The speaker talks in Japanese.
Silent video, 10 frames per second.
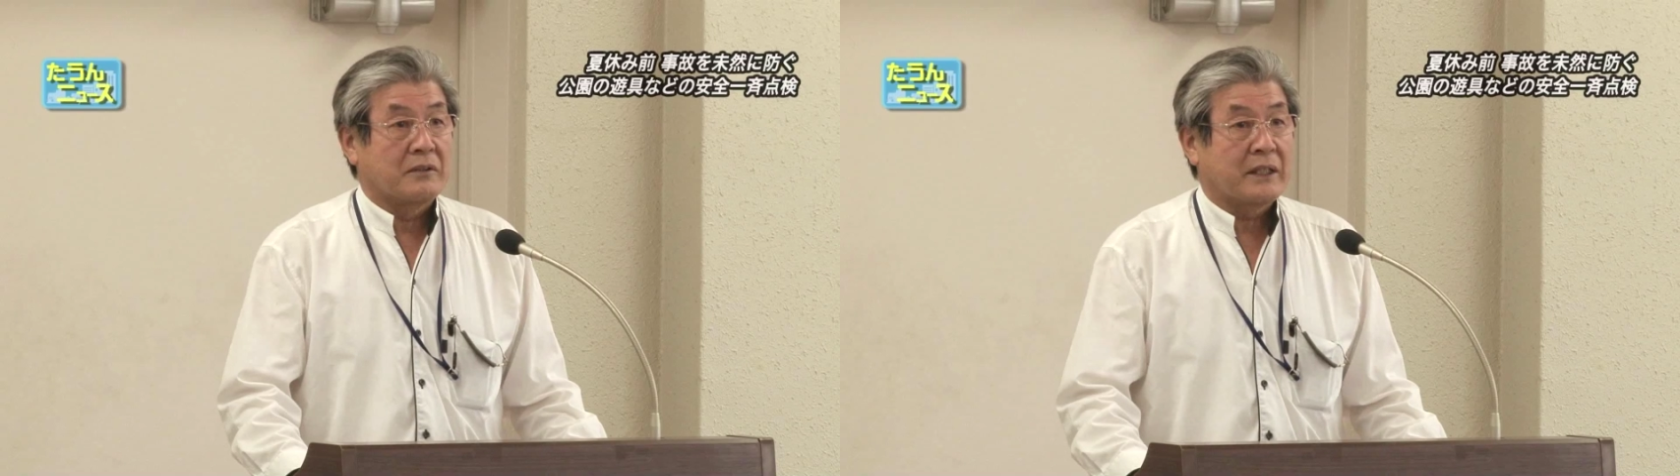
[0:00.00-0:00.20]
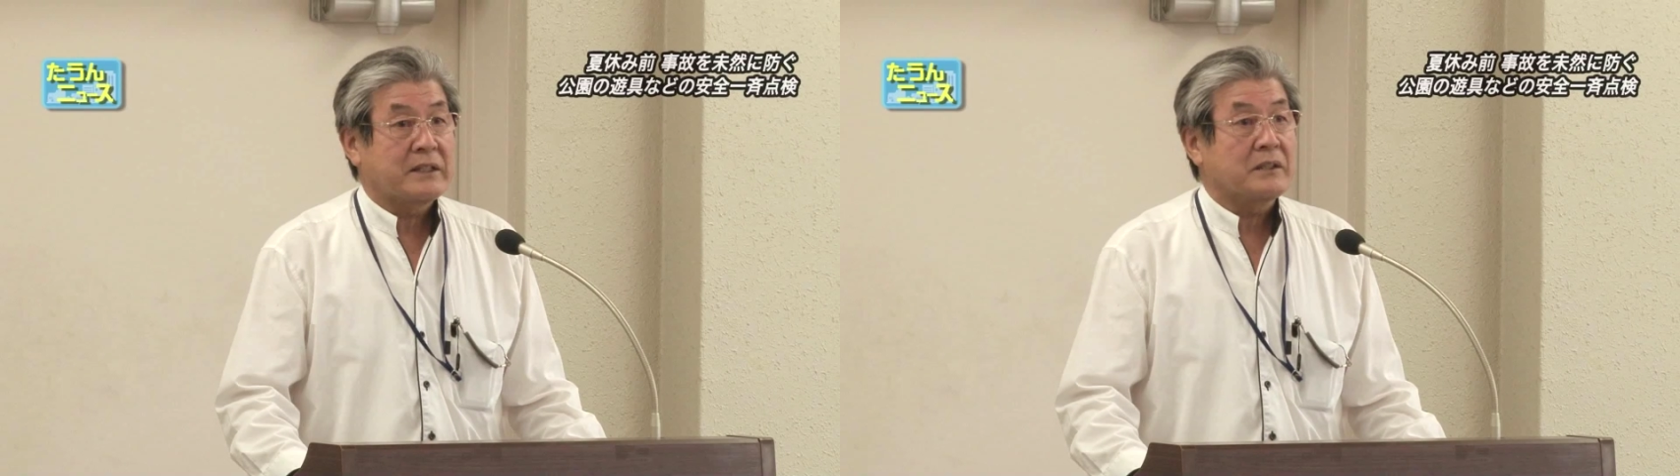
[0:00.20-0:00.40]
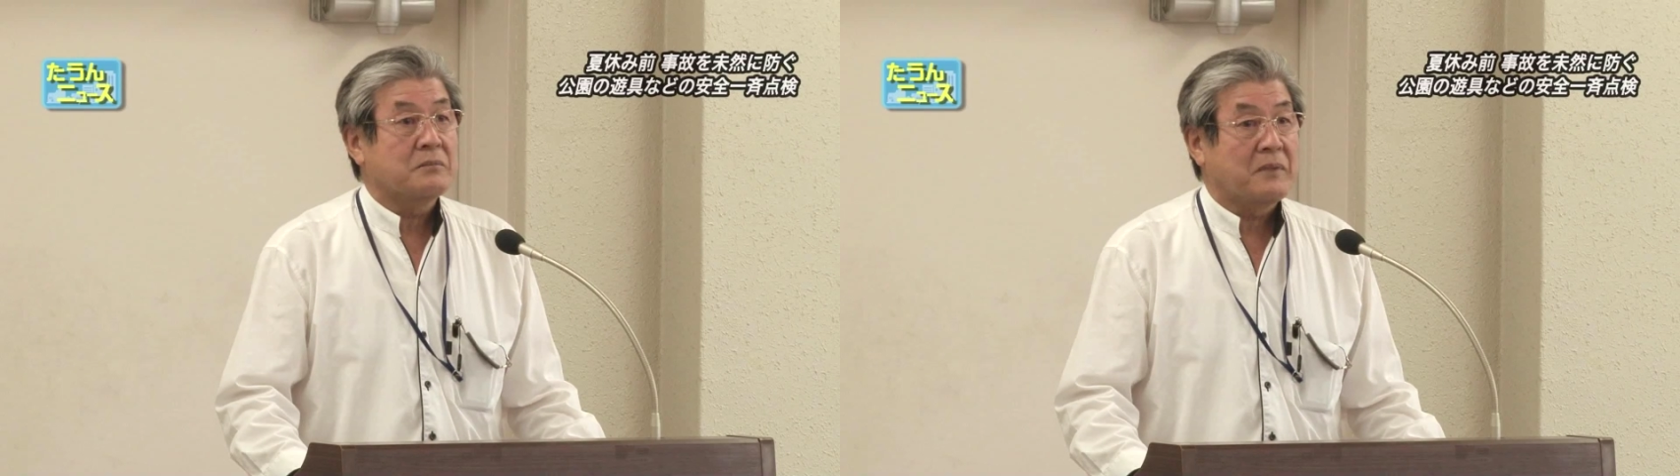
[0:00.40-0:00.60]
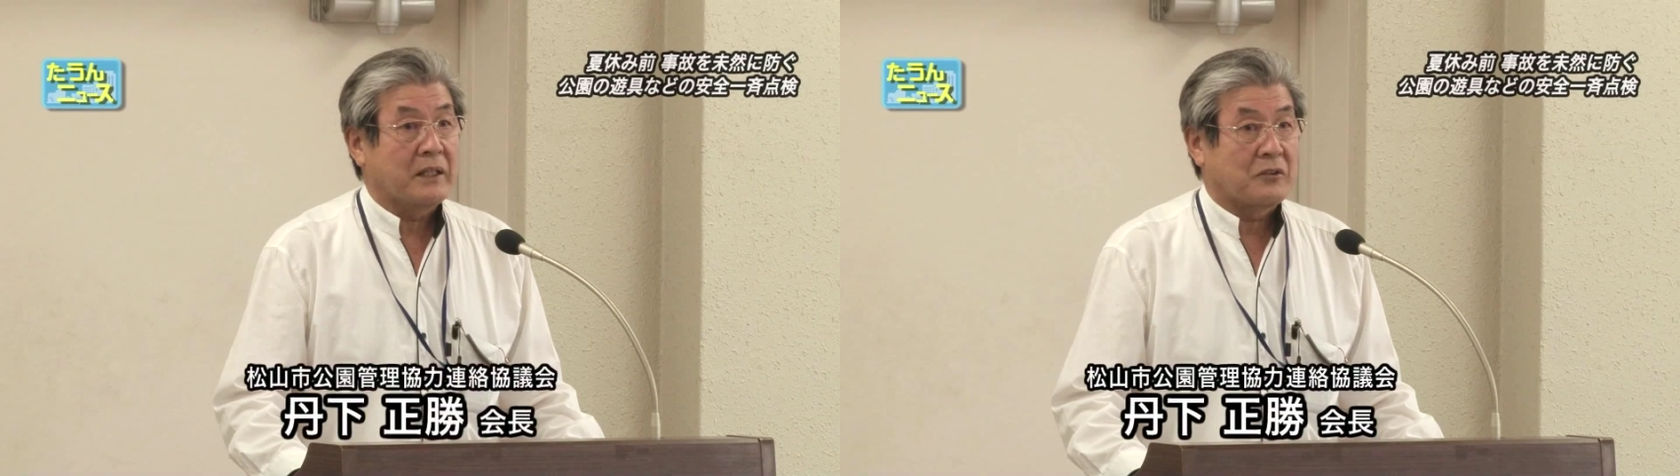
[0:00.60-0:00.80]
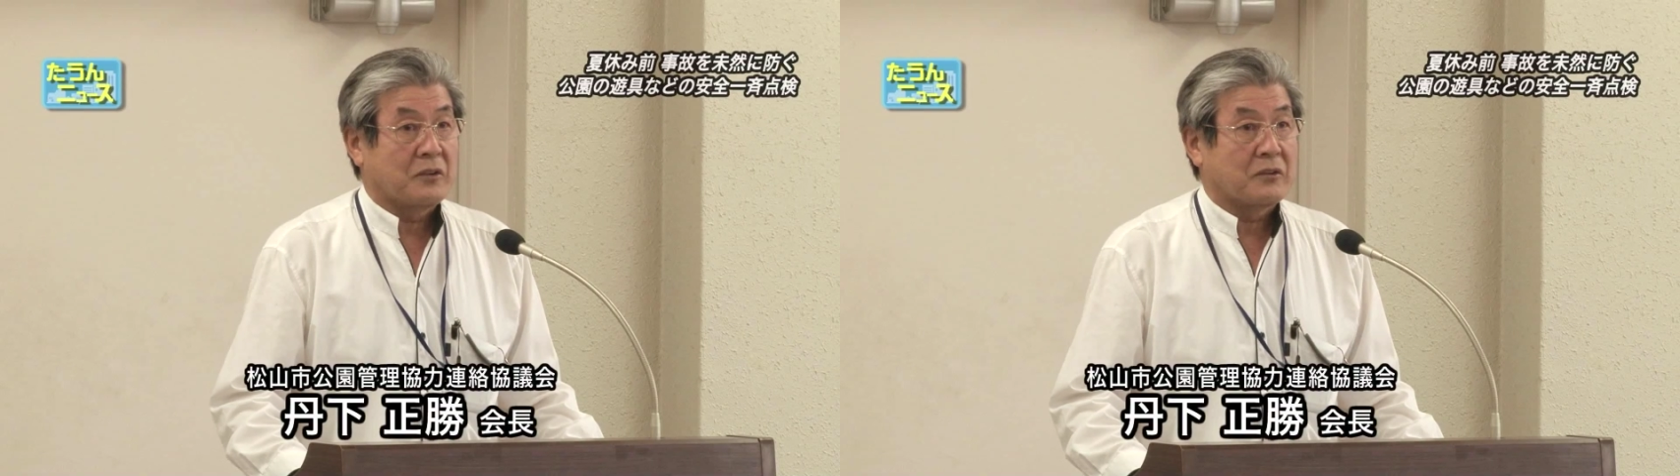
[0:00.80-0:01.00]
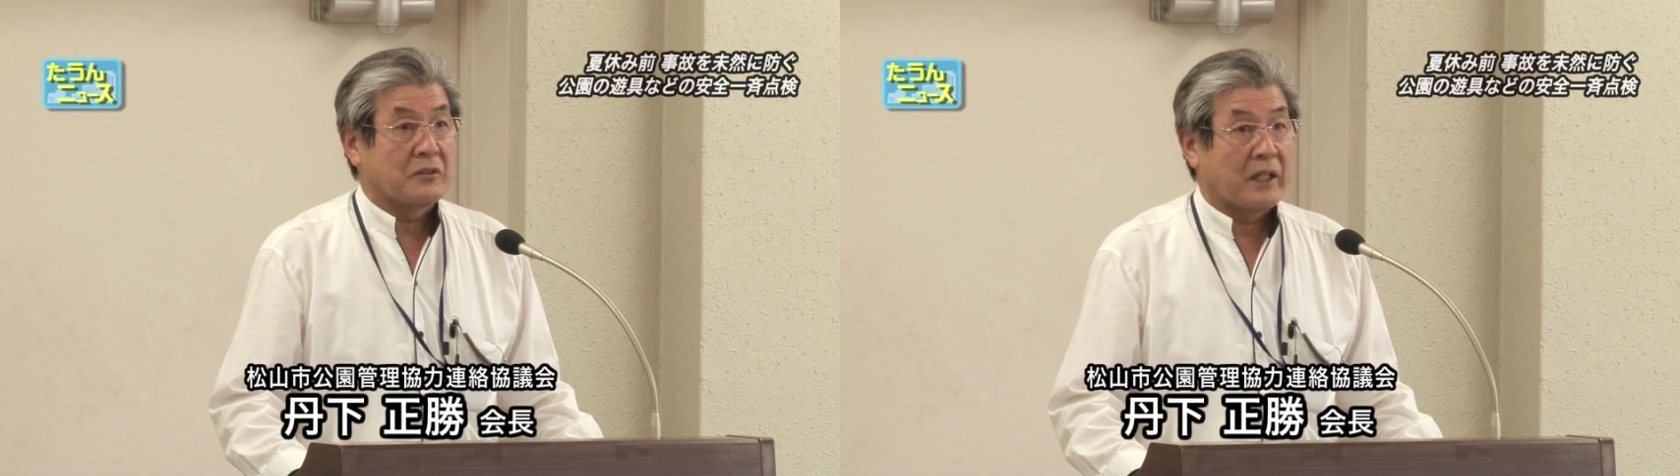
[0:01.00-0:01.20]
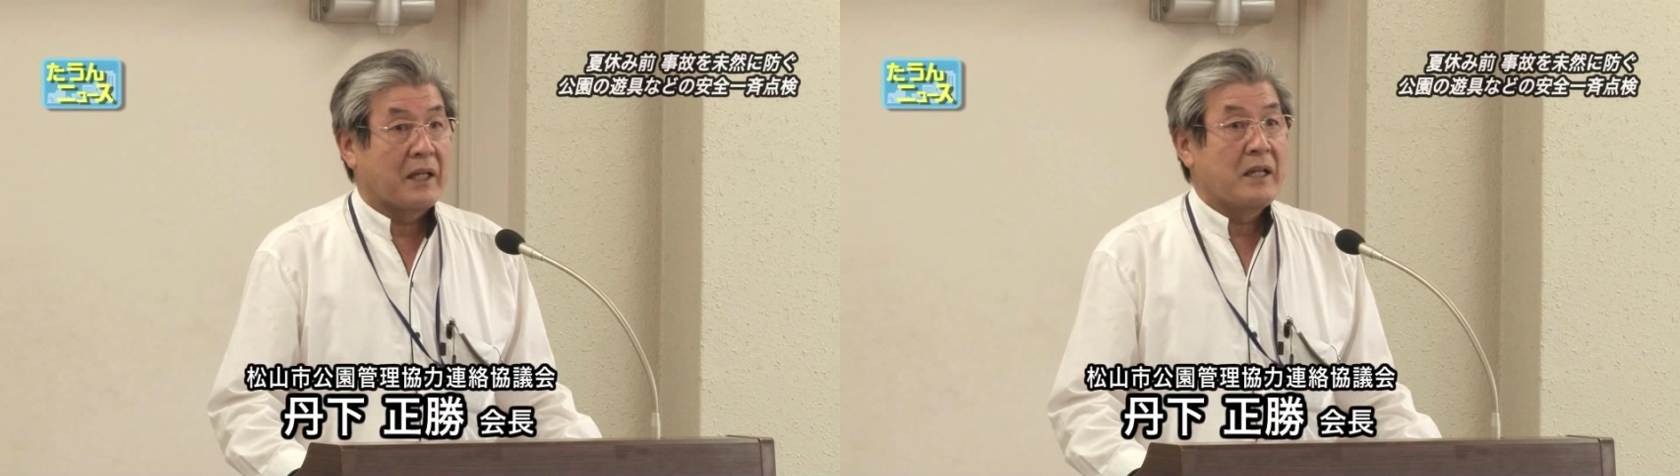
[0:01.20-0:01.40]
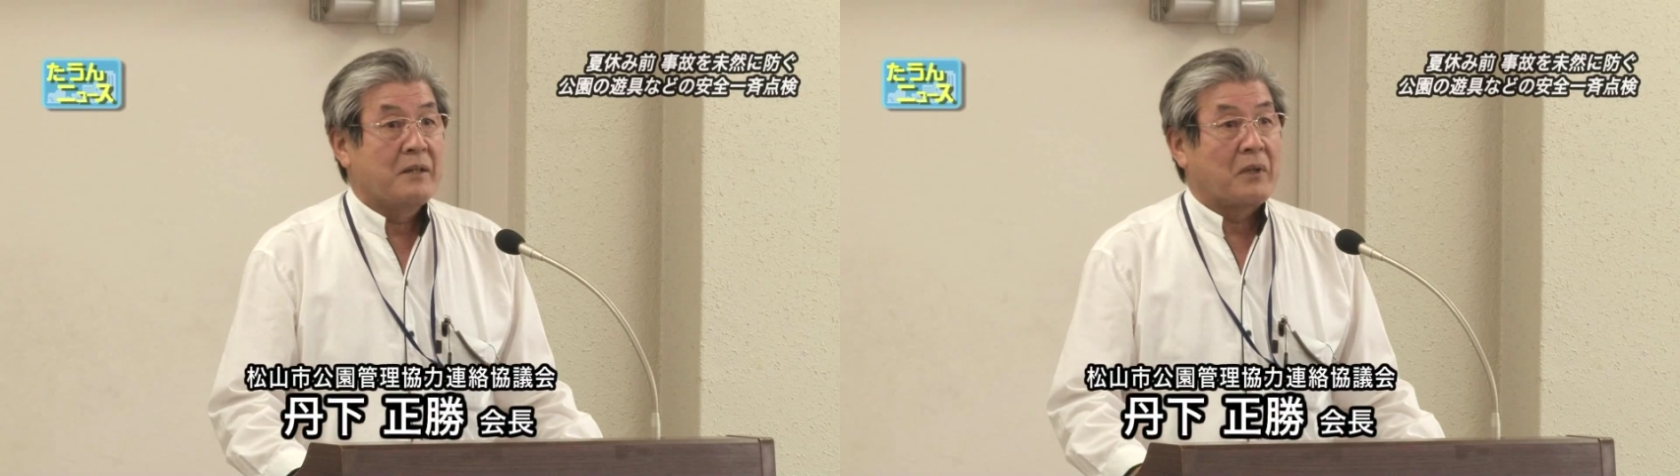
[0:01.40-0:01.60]
夏休み前ということ
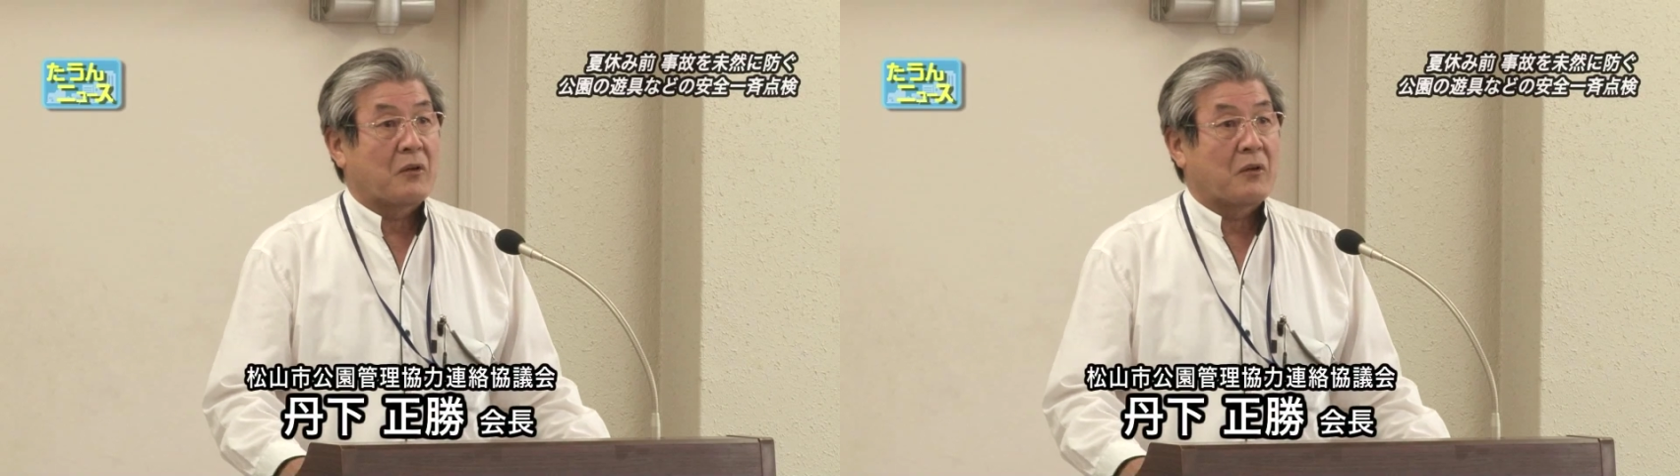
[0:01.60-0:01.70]
で、